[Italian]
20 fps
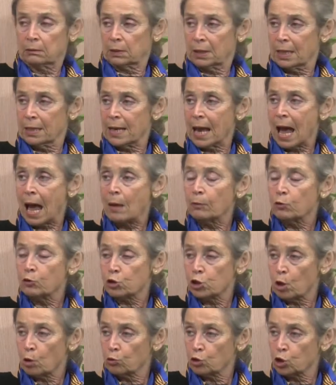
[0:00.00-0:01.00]

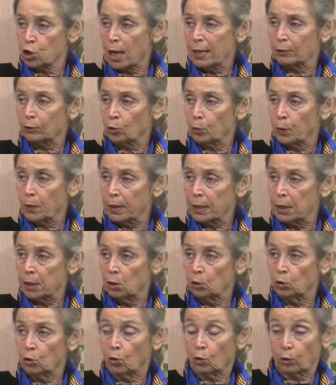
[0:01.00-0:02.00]
teniamoci a un certo
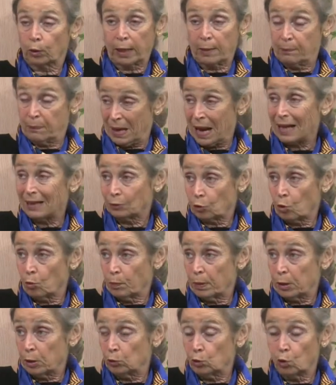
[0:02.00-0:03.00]
periodo, che peraltro è un
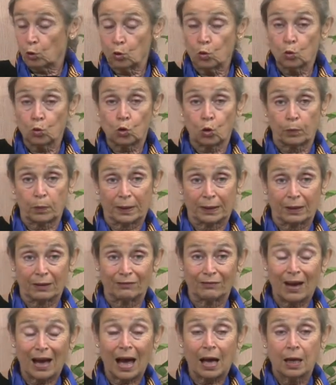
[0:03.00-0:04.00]
periodo lungo perché
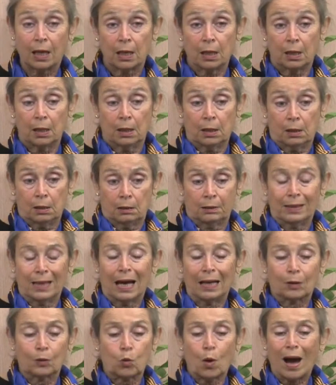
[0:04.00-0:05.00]
va
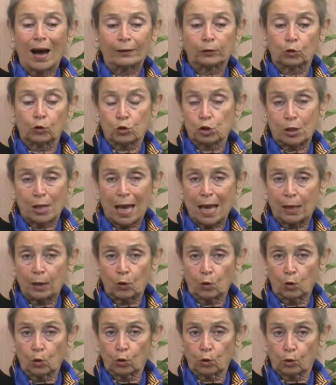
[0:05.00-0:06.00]
dal IV
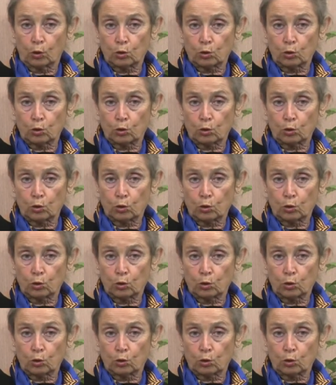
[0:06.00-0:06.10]
secolo,